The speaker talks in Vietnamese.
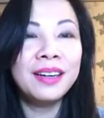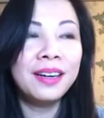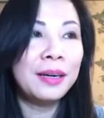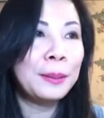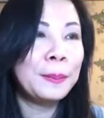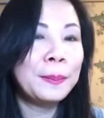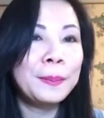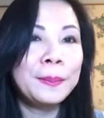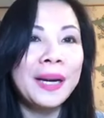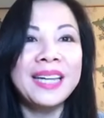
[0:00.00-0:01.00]
uh,
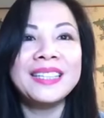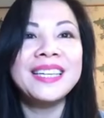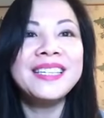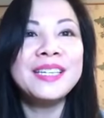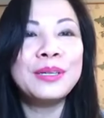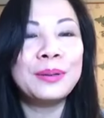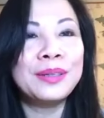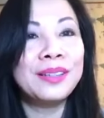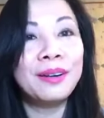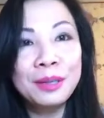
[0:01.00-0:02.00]
hành cái gì
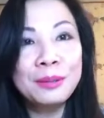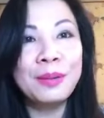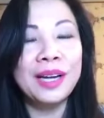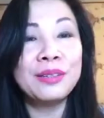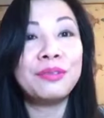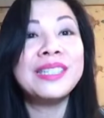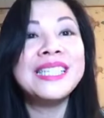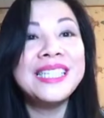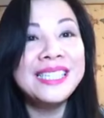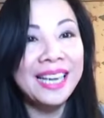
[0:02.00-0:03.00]
rồi có kết quả rồi vân
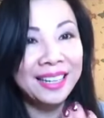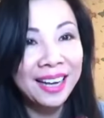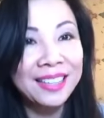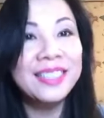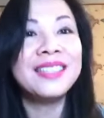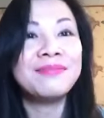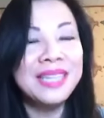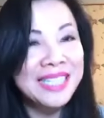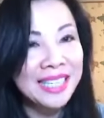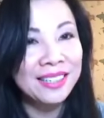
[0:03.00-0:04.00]
chia sẻ lại cho
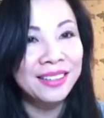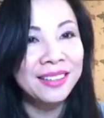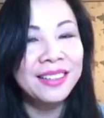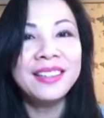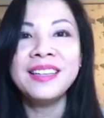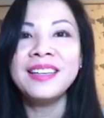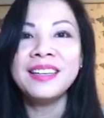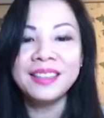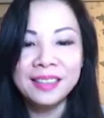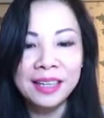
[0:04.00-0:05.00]
mấy anh chị thôi
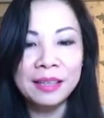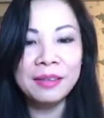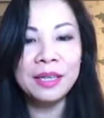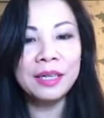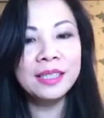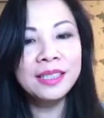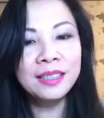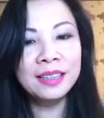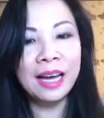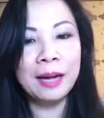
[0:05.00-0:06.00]
ok thứ
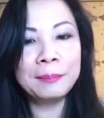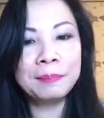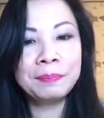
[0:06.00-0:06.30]
nhất là